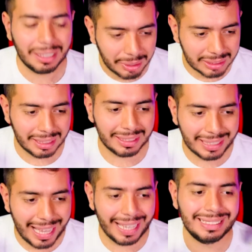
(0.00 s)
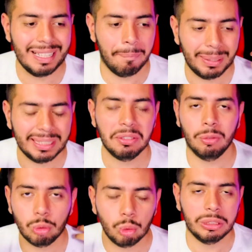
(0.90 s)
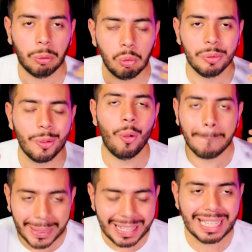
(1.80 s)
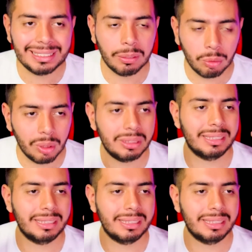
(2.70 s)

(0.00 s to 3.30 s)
Entonces ya están pasando su segundo 10 segundos.